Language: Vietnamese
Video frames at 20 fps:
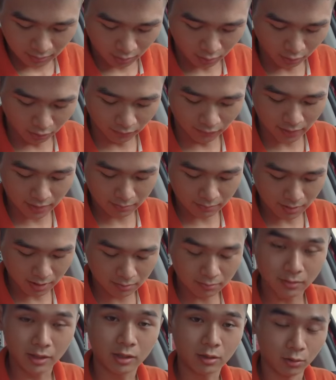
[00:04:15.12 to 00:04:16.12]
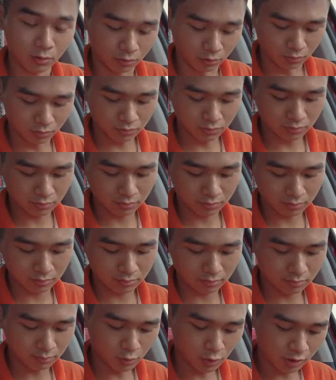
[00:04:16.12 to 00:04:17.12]
Thổi phát mất mấy củ,
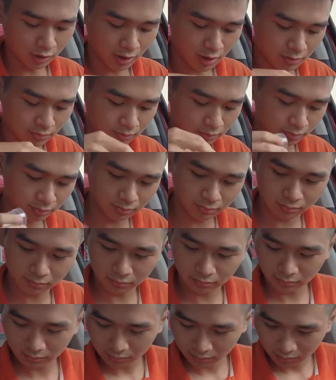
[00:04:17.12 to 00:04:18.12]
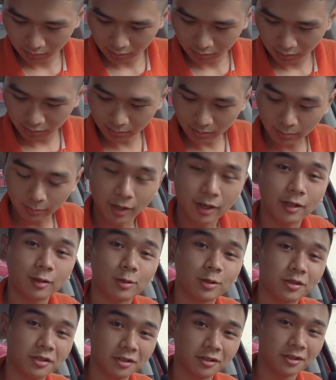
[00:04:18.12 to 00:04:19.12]
buồn không? Nhưng mà hôm nay
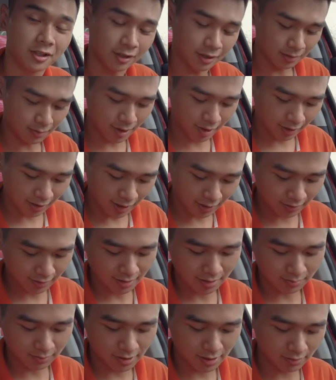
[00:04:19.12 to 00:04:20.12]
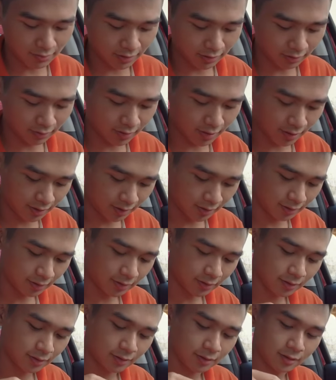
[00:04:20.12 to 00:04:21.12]
tôi sẽ hướng dẫn các bạn cách làm sao để có thể
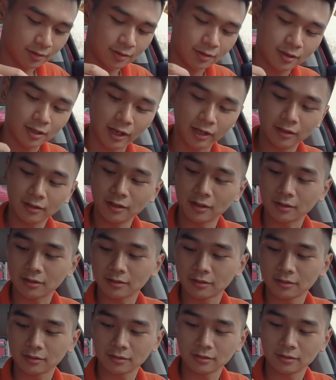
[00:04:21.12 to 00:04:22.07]
tránh được